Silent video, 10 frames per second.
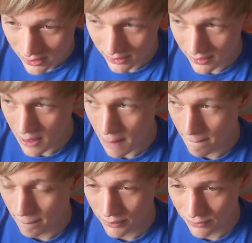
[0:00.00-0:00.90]

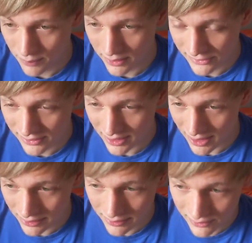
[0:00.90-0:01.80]
Ähm, auf Platz
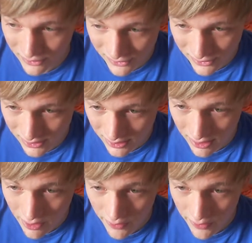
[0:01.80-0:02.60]
3 ist äh,